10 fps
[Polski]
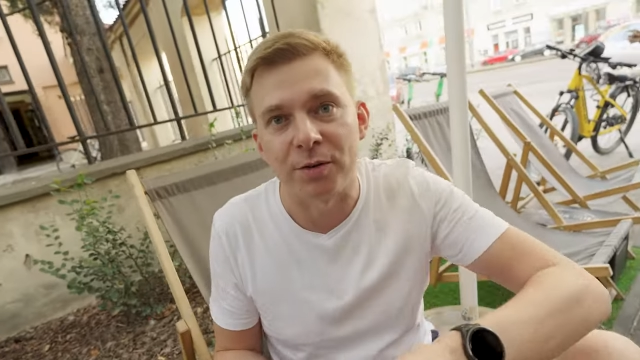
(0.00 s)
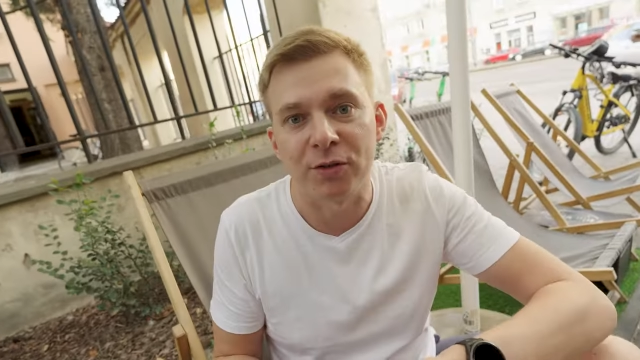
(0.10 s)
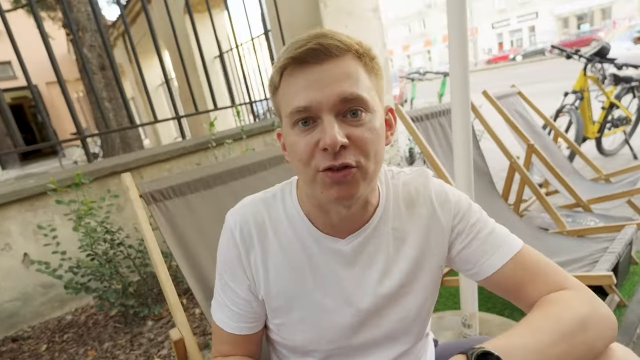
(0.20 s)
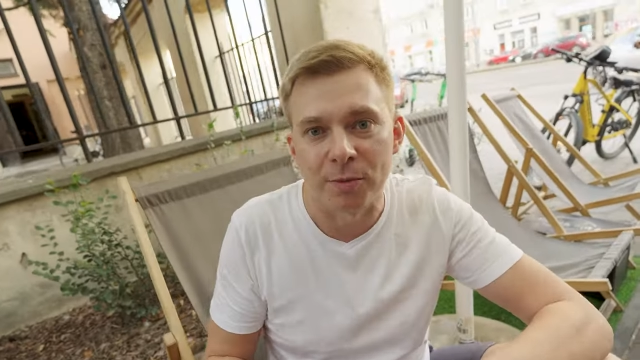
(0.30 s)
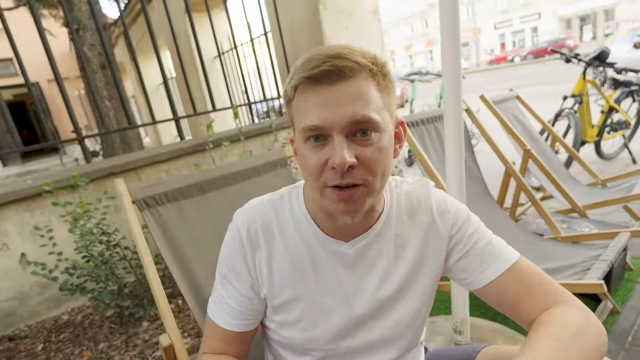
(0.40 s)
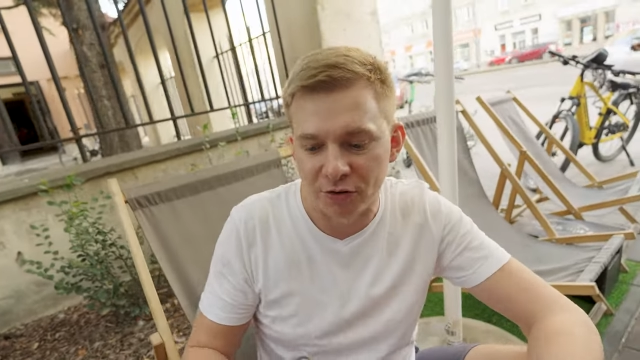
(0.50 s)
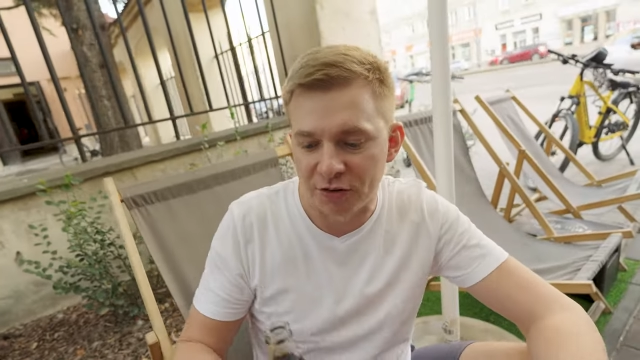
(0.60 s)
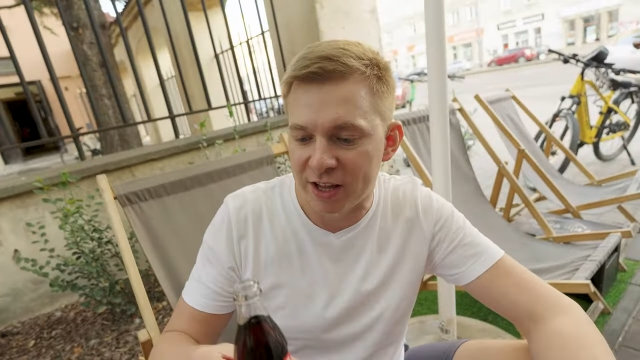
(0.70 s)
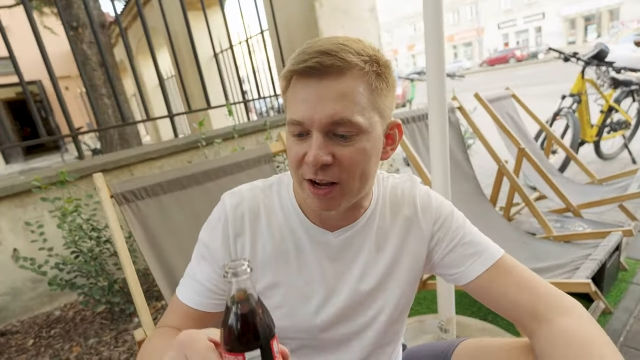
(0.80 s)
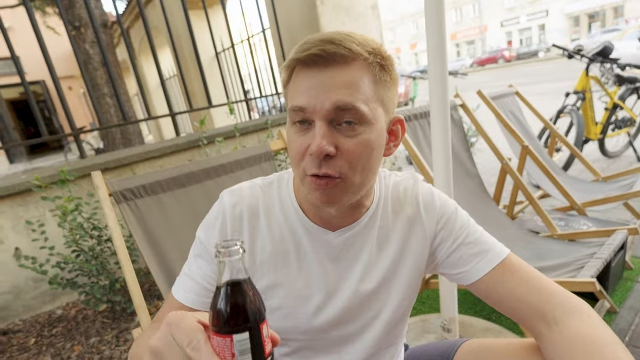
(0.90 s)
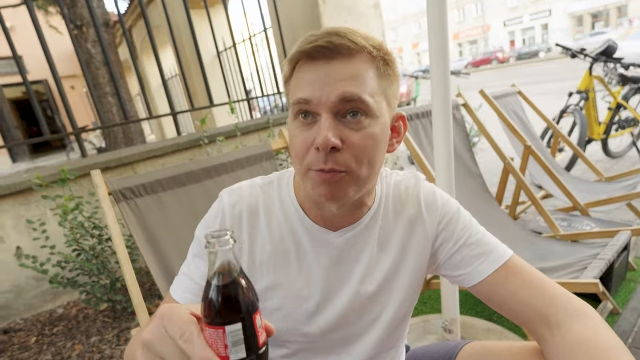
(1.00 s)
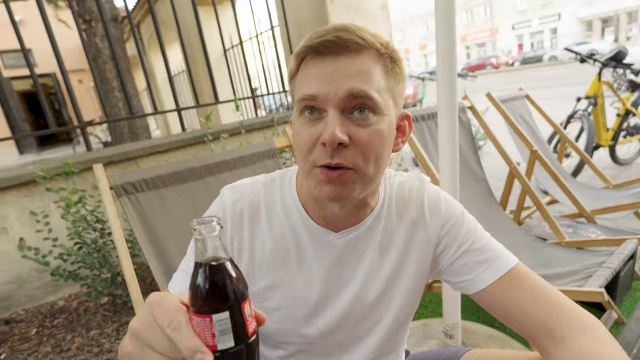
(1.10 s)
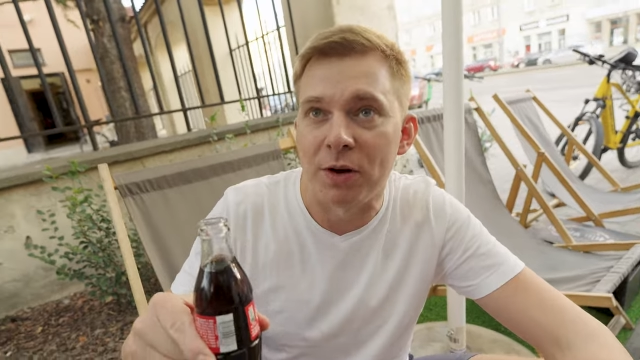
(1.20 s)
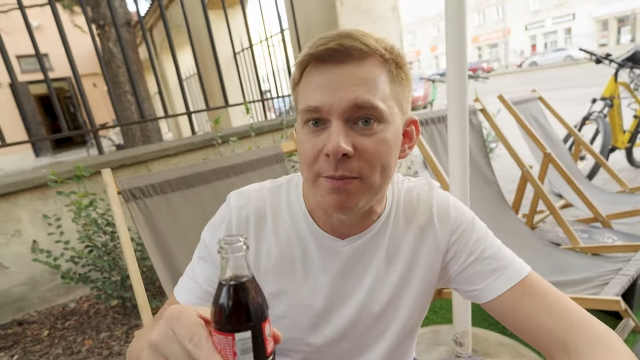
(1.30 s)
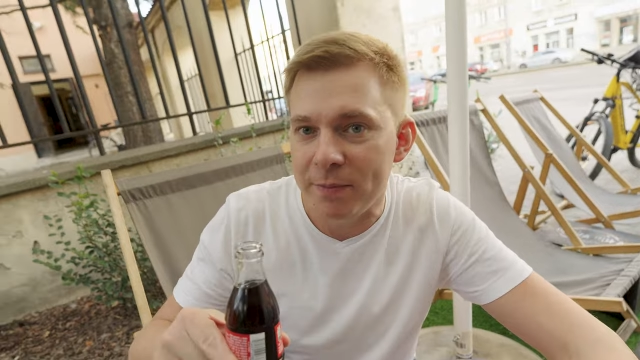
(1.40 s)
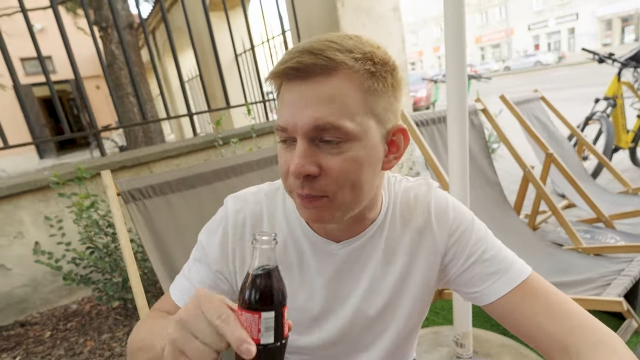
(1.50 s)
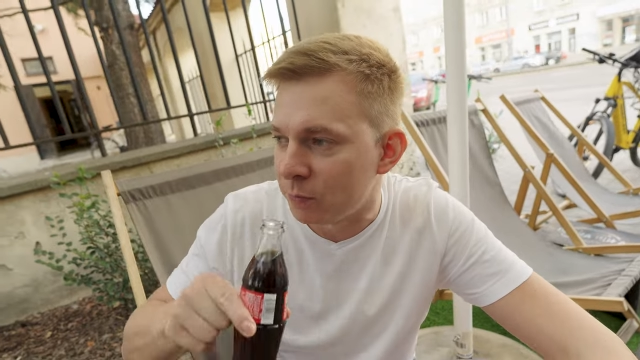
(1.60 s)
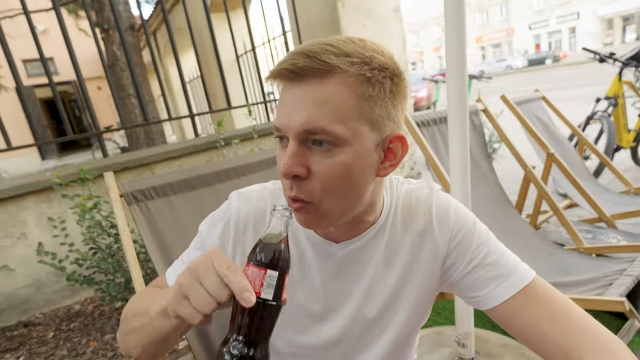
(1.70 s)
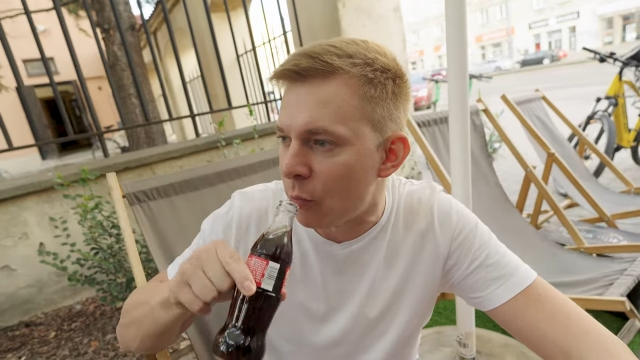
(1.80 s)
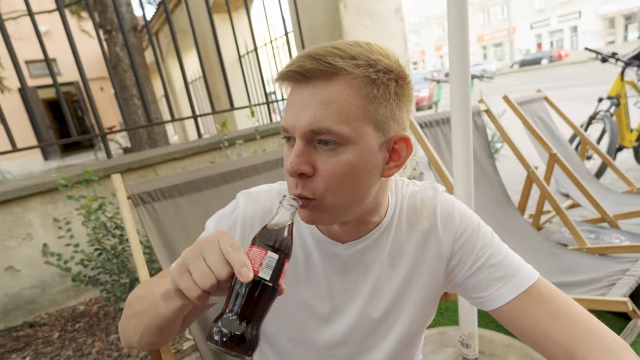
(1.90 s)
zobaczymy, czy taką piłem
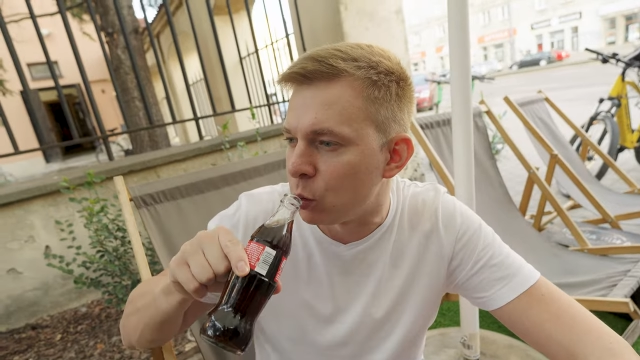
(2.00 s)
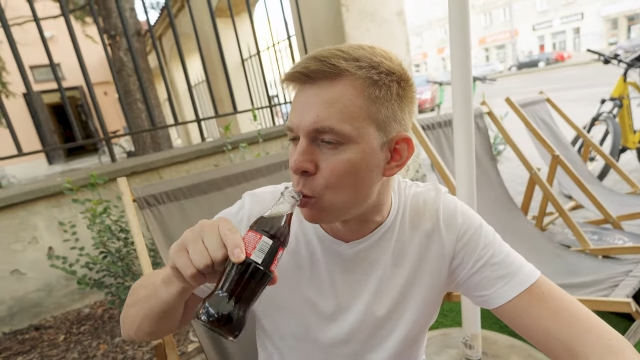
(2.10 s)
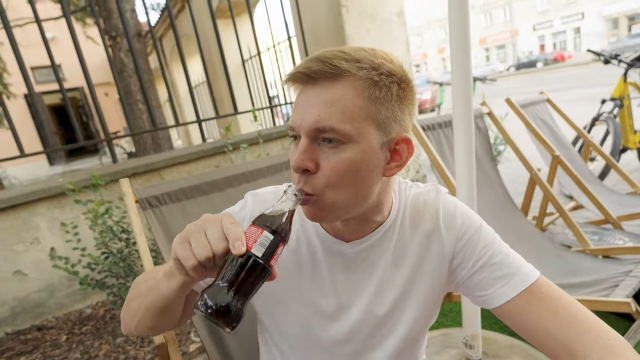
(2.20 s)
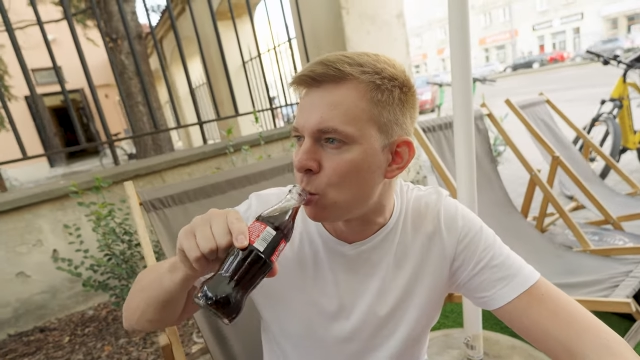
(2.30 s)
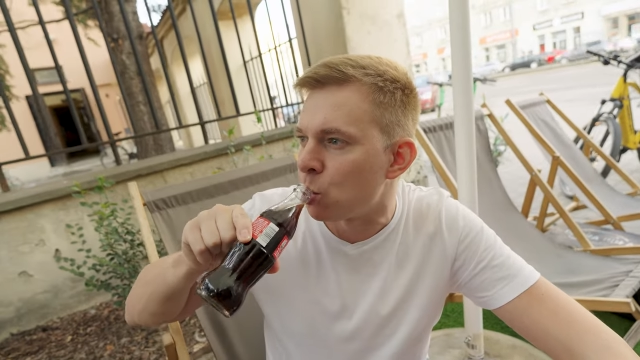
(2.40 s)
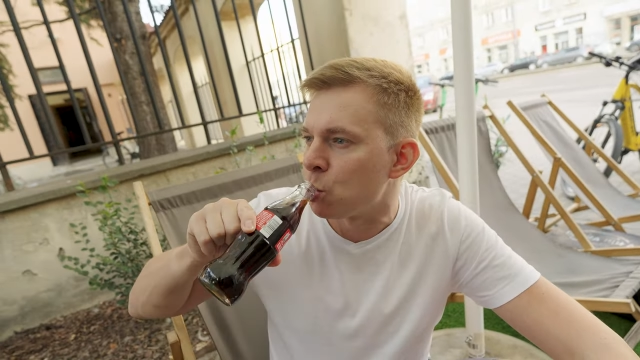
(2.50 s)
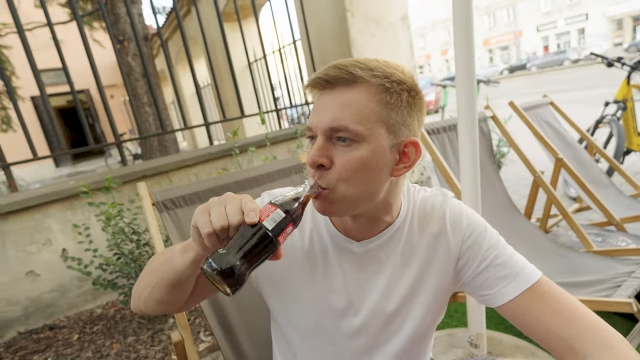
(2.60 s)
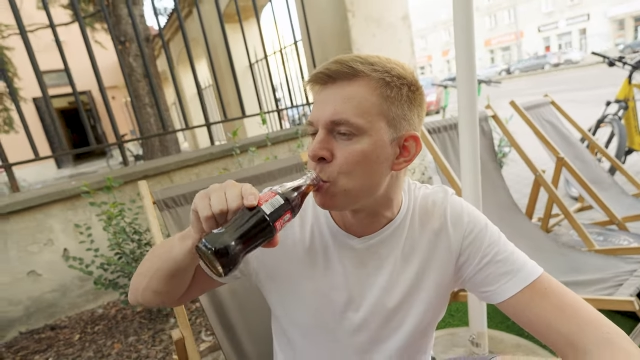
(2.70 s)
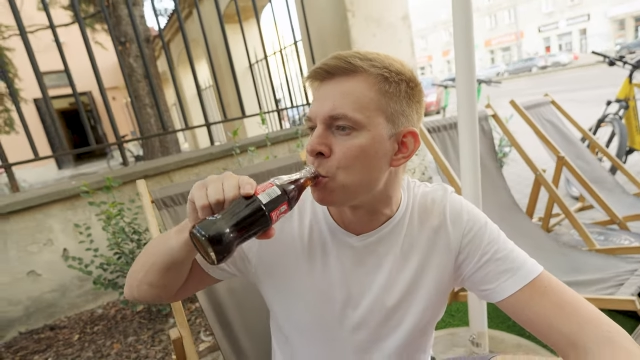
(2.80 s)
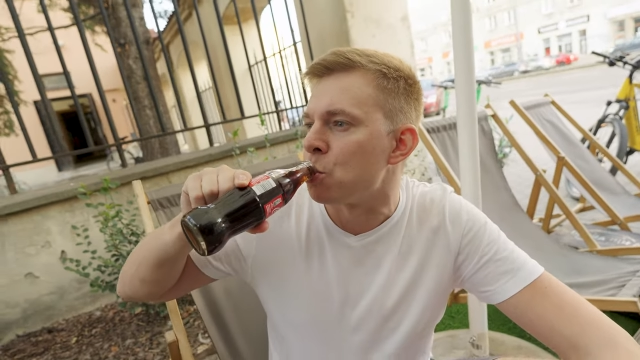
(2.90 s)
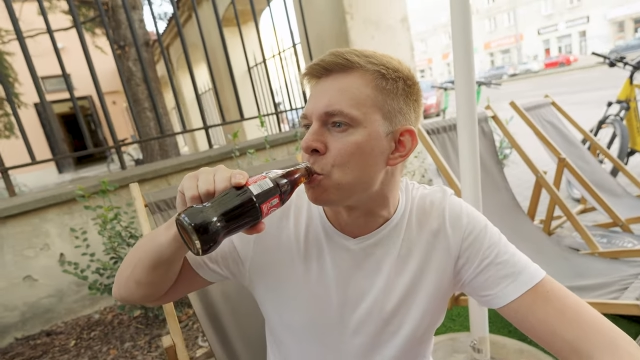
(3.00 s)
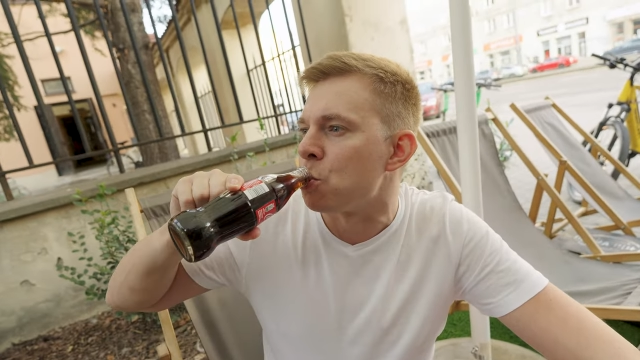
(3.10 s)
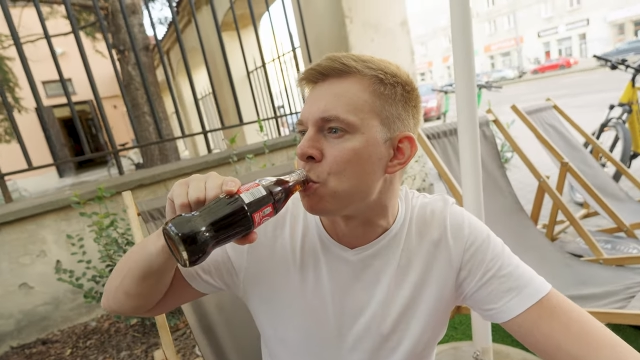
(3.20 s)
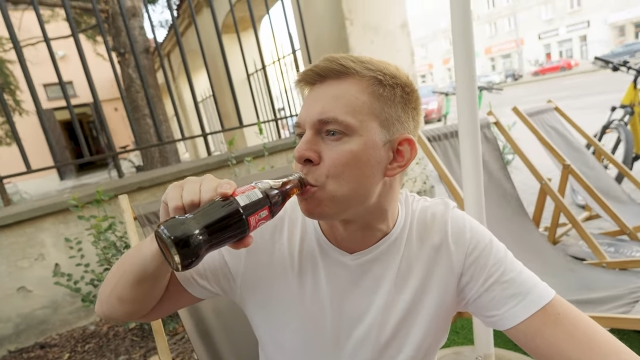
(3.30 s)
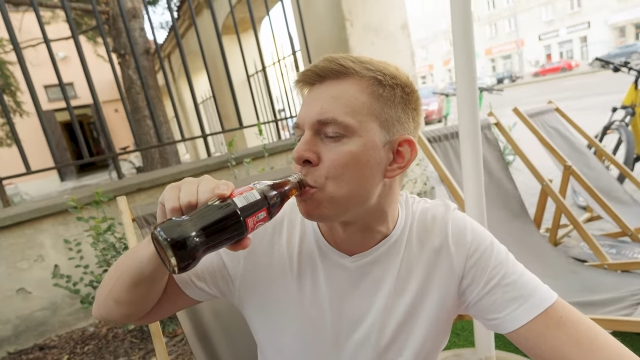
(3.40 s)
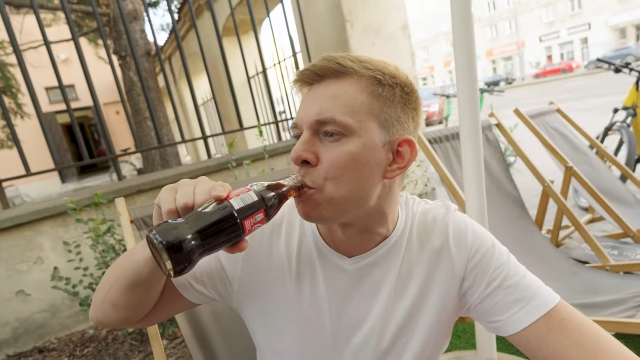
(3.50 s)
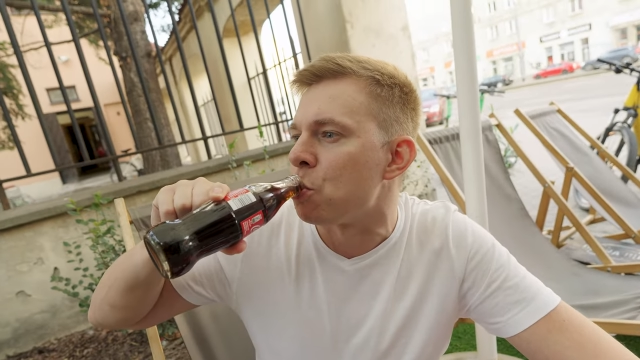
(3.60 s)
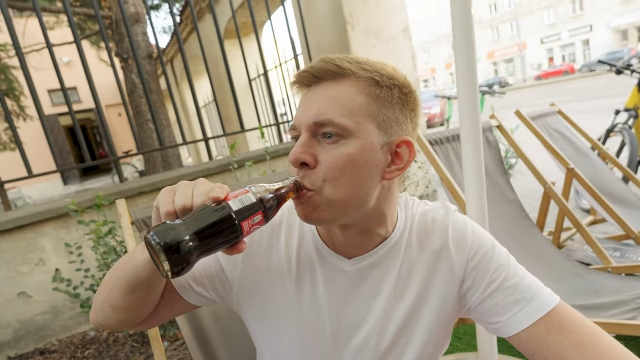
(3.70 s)
rzeczy nie rozcieńczają.